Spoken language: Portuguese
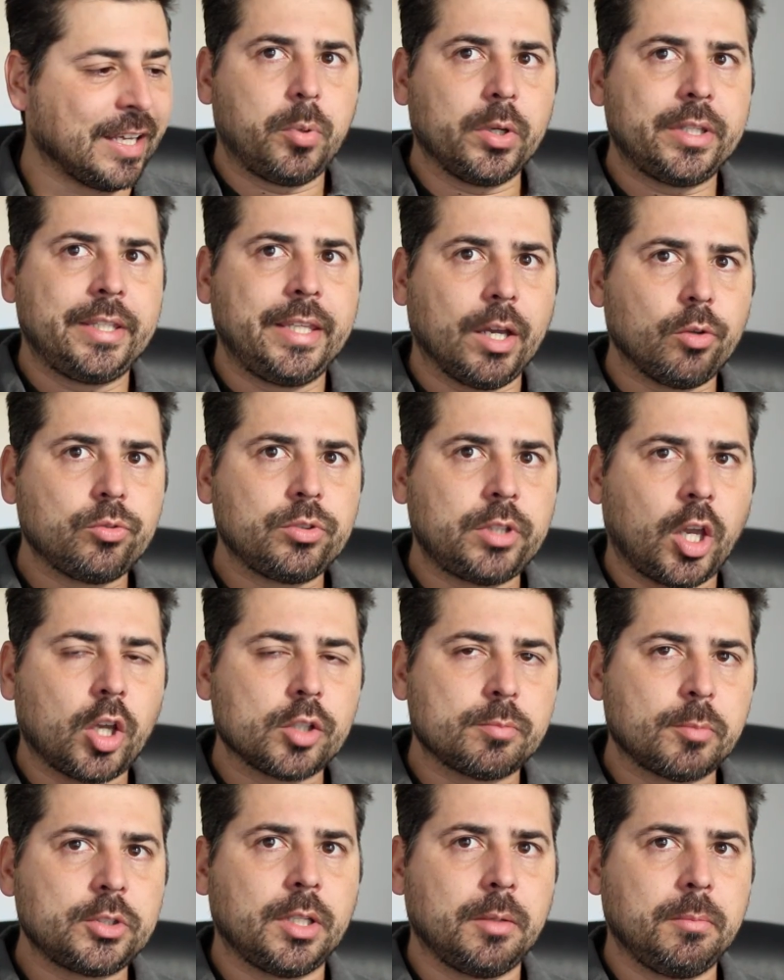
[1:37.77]
Porque eu tenho
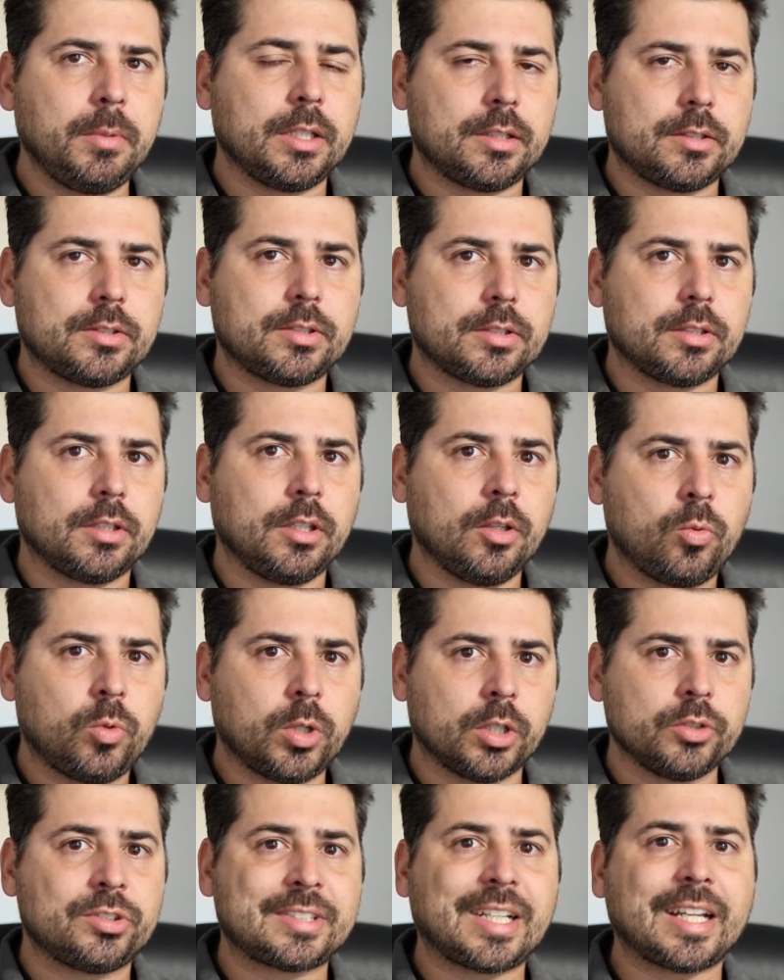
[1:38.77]
os meus limites
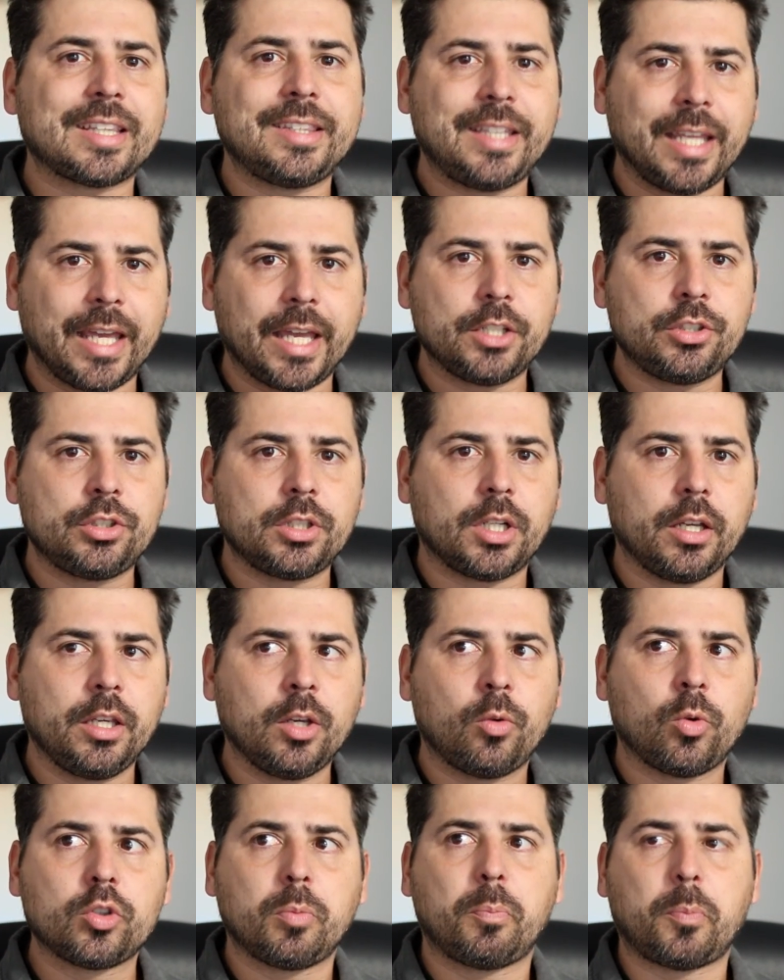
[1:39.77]
enquanto estratégia,
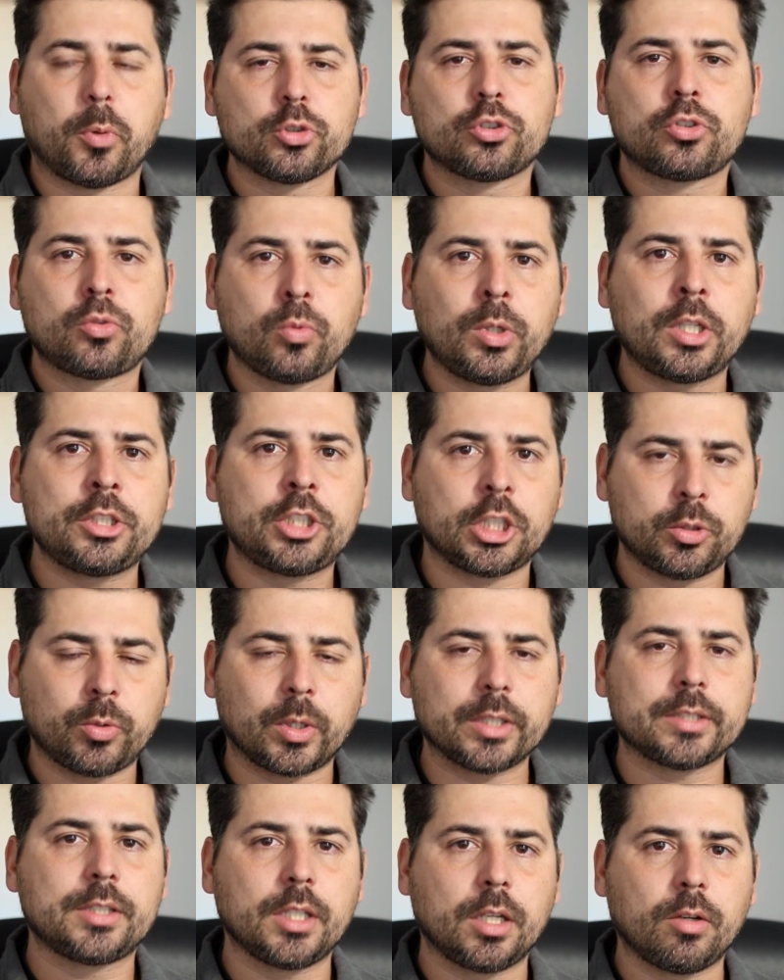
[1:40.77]
enquanto postura de
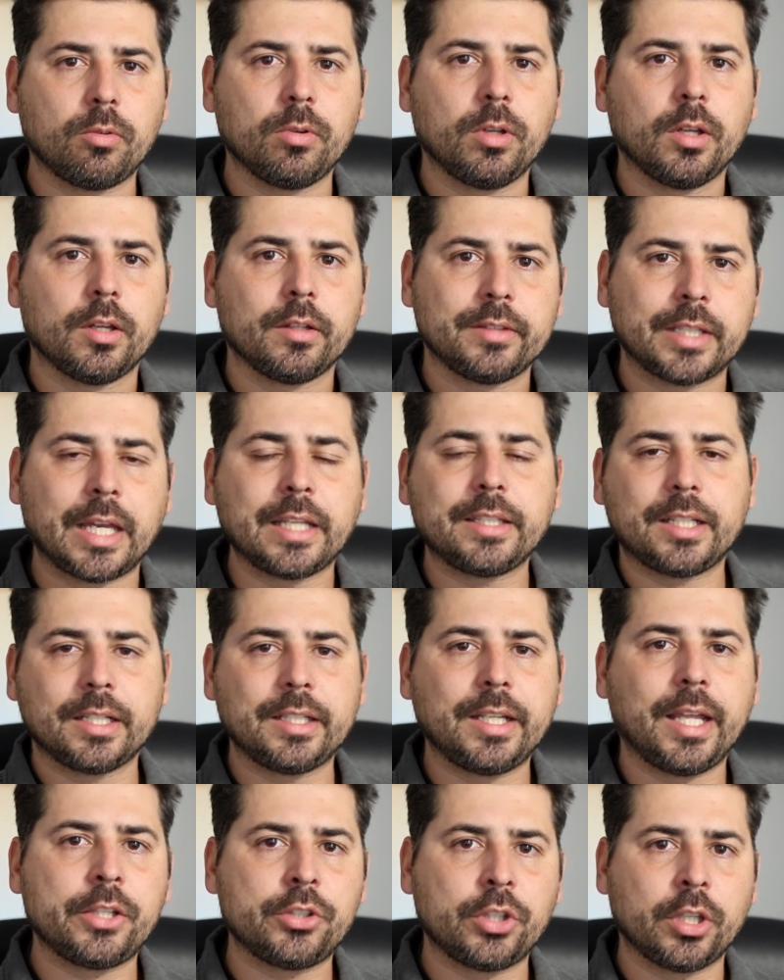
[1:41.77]
atuação na
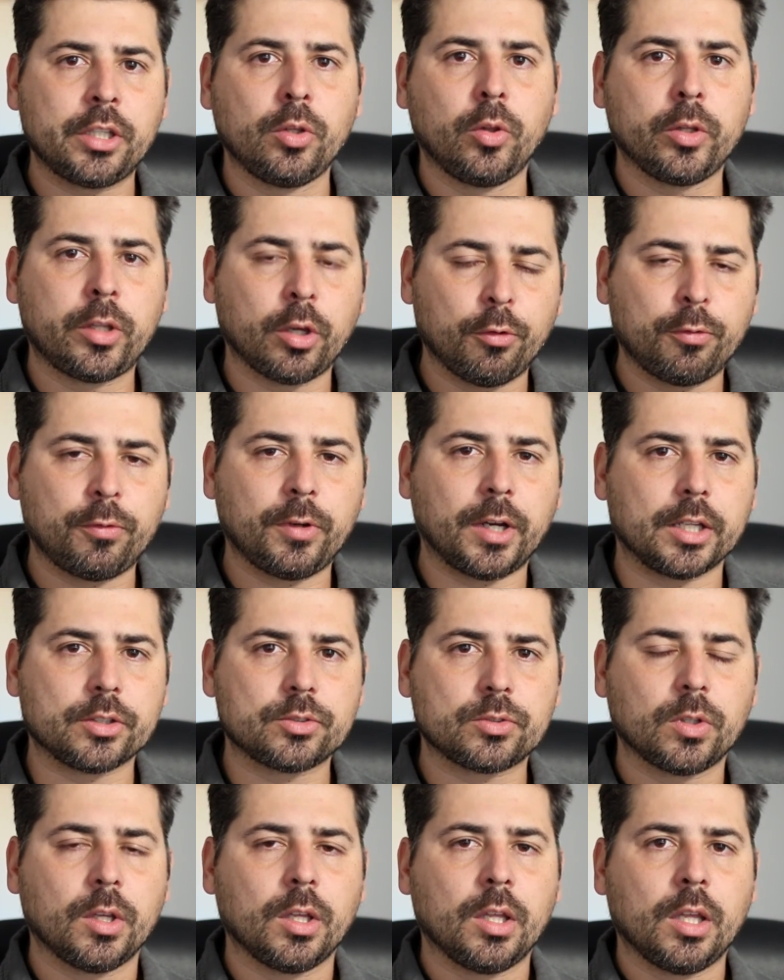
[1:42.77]
internet, naquilo que eu
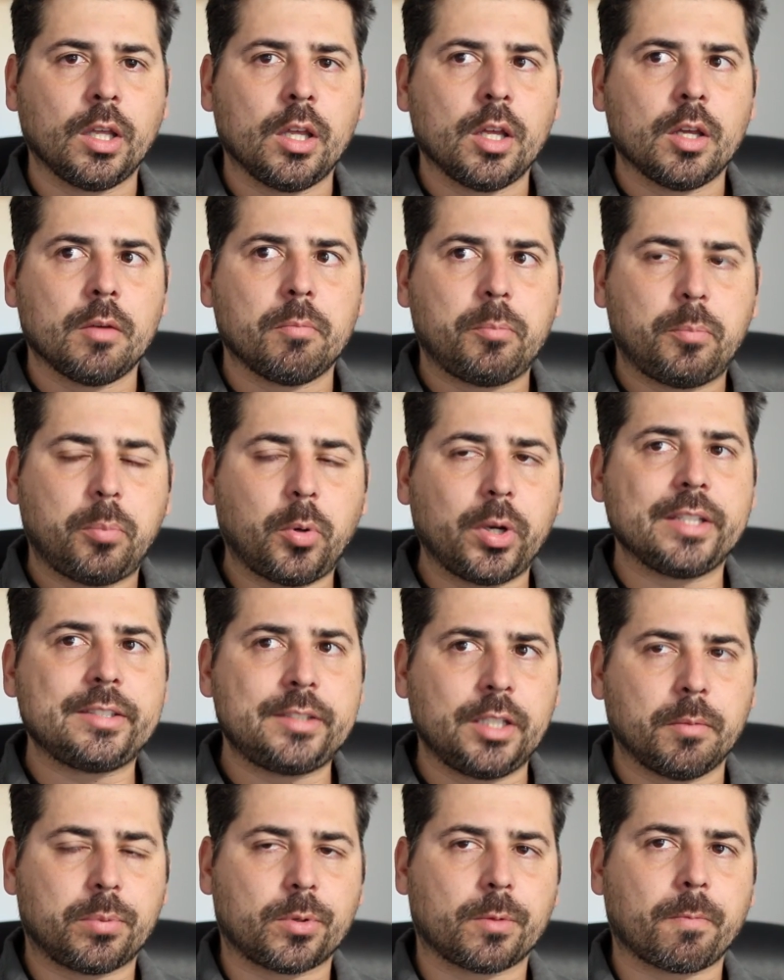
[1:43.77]
faço. Por
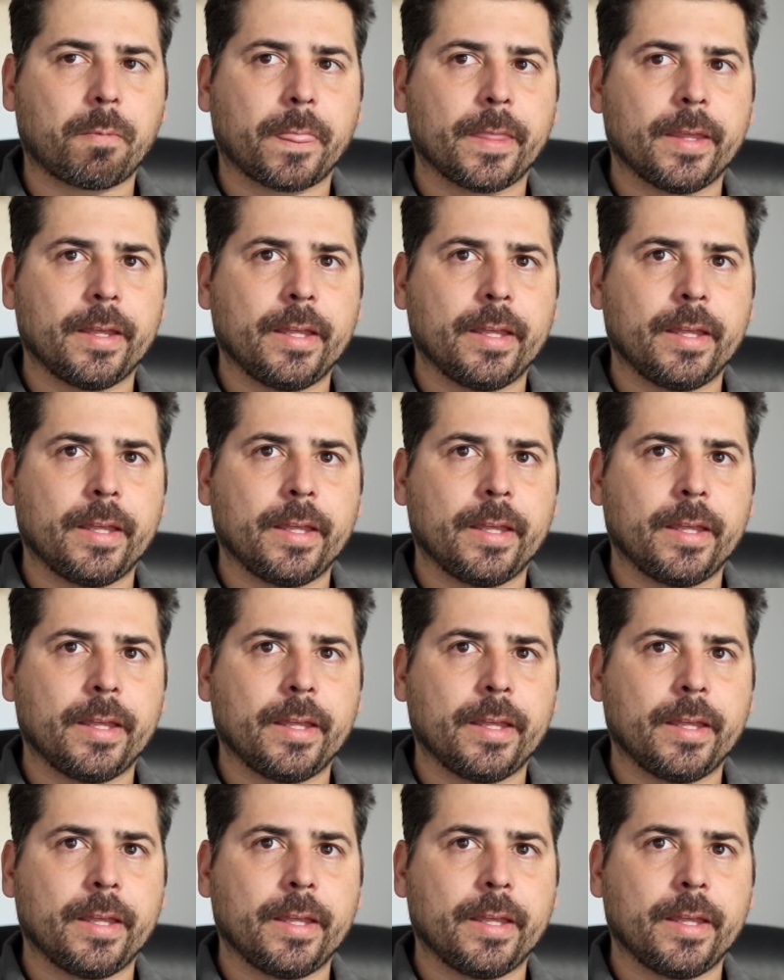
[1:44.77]
exemplo,